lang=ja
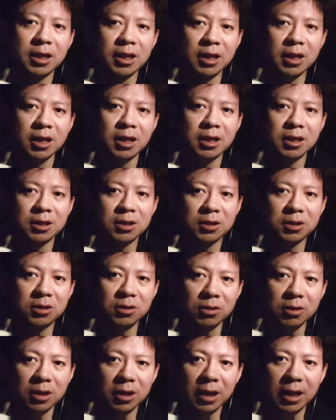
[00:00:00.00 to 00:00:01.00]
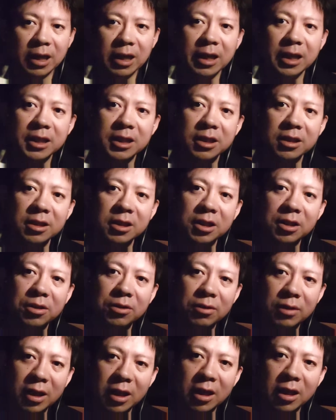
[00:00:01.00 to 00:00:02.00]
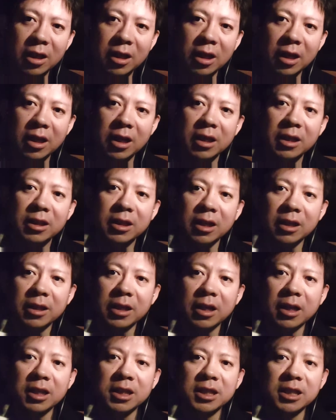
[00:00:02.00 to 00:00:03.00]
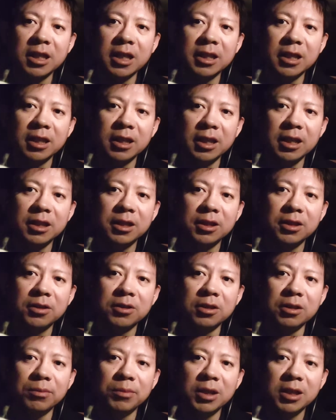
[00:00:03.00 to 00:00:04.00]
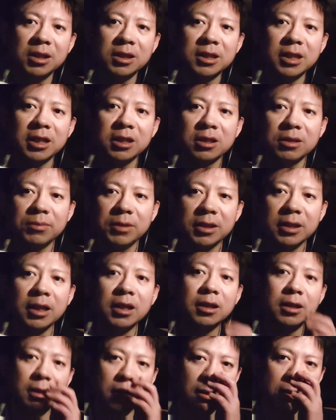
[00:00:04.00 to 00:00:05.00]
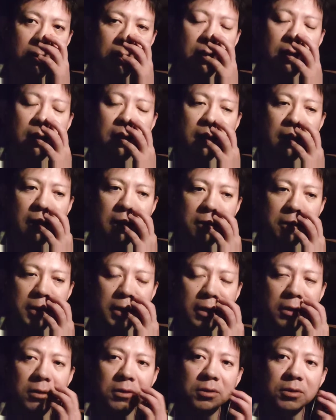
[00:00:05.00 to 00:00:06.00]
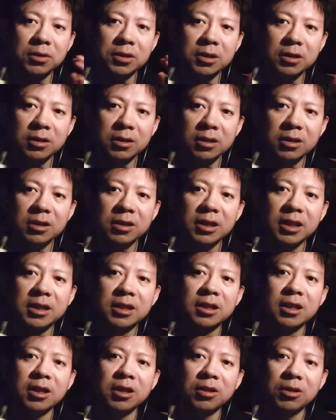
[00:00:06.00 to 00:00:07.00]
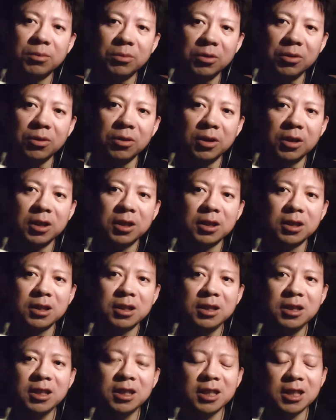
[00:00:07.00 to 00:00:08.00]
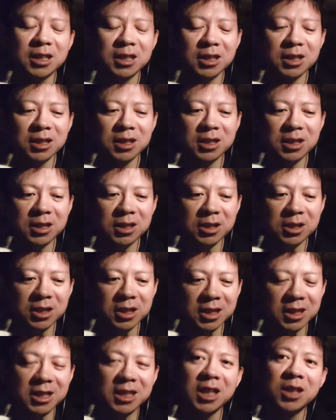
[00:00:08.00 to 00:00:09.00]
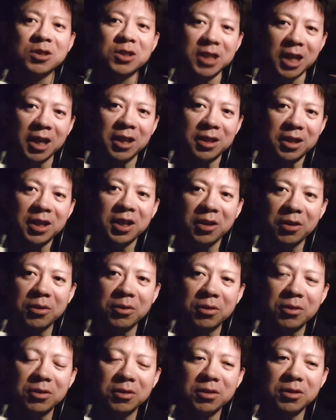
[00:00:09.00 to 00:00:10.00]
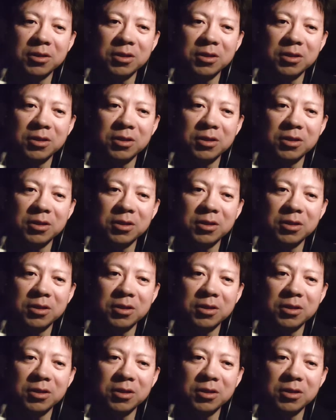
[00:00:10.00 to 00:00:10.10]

だから、そうすると、愛する人がかかったんだから仕方ないっていうふうに免罪符みたいに、あの、やろうとするんですけれども、いやいや、違うじゃんっていう。